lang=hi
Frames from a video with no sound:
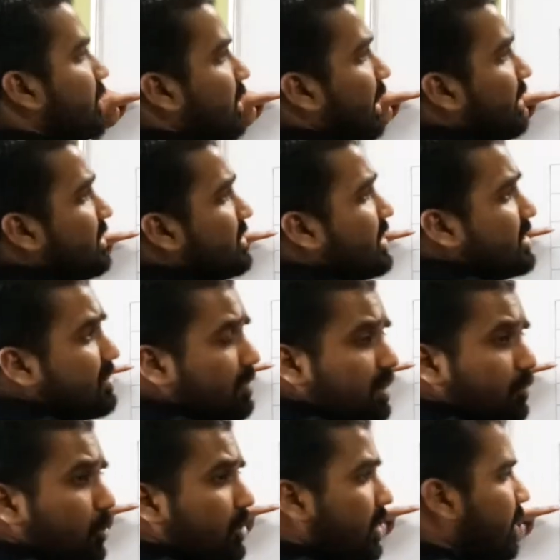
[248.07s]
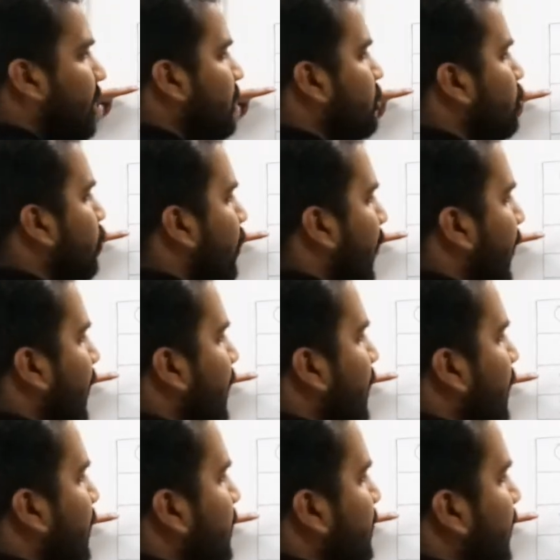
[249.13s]
दैट इज़ डेसिमल पॉइंट के बाद टू है
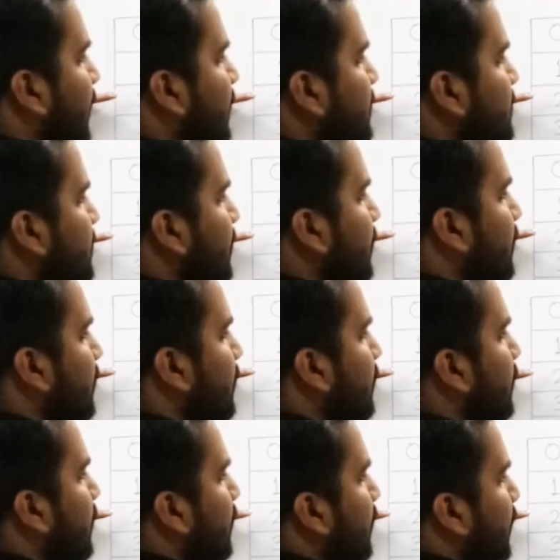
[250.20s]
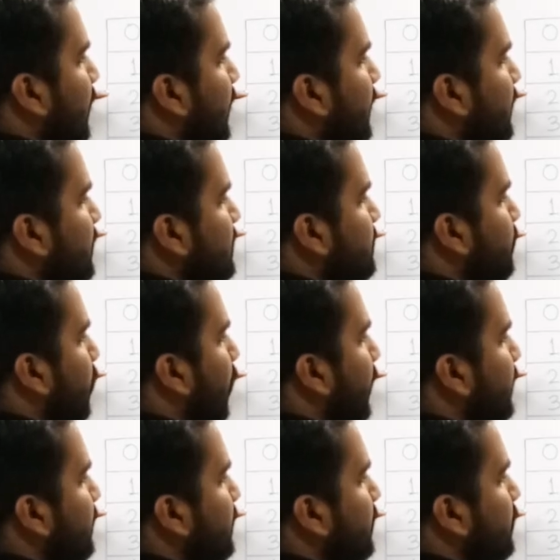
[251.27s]
दैट इज़ इट इज़
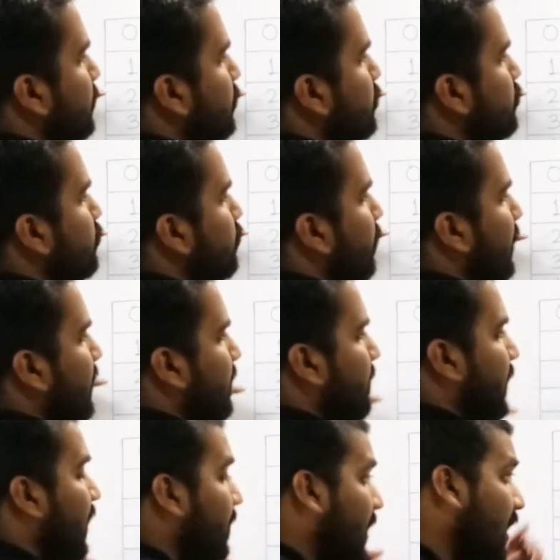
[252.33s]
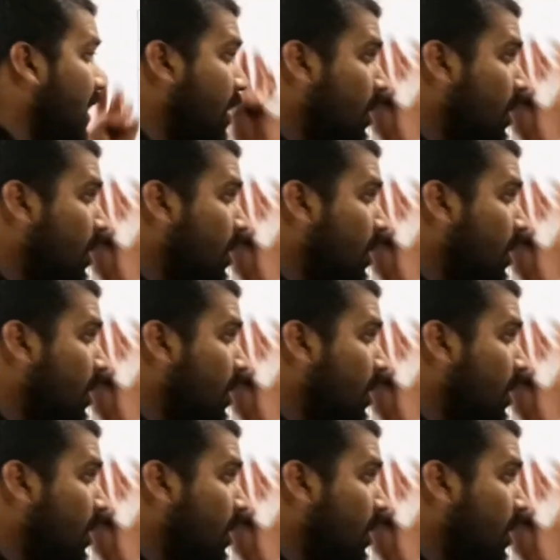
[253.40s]
पॉइंट टू वन बराबर